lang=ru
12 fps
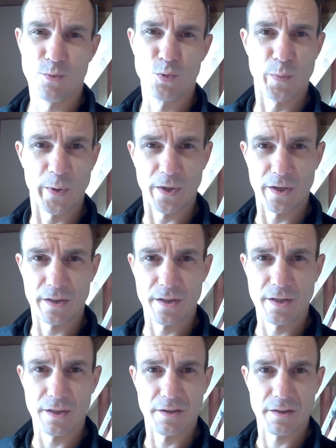не успел я
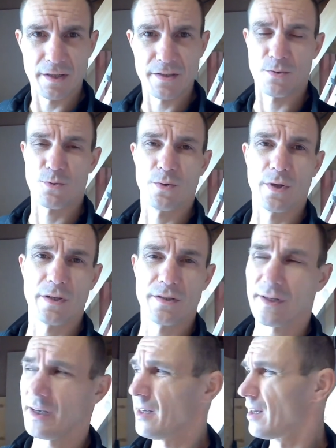доделать лестницу до
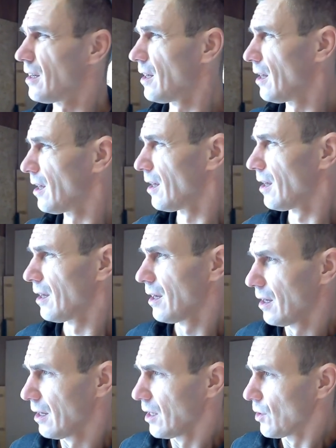конца.
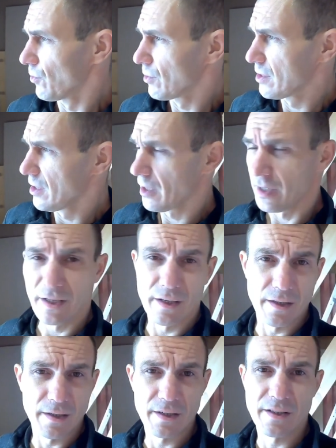
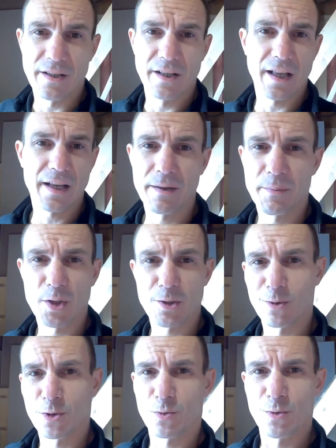Возникли дела,
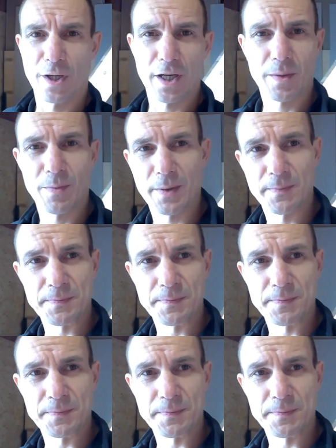пришлось уехать мне